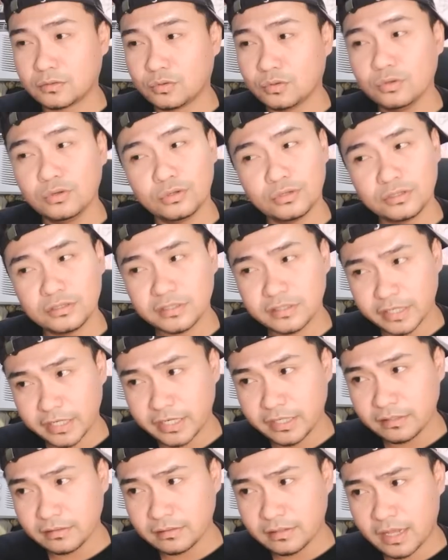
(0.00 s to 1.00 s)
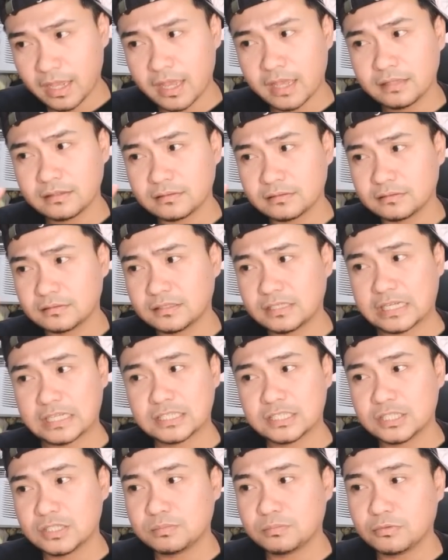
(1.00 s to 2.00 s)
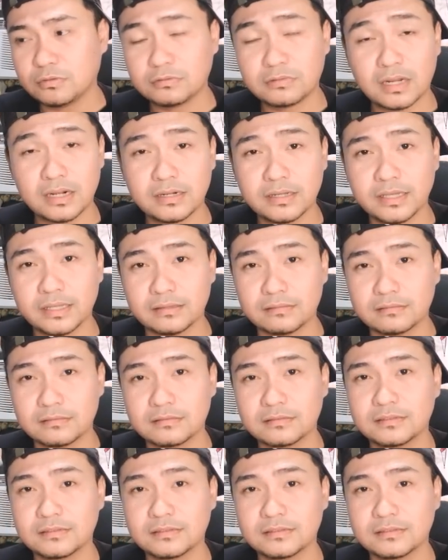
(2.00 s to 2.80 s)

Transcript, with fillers: color green at successful target.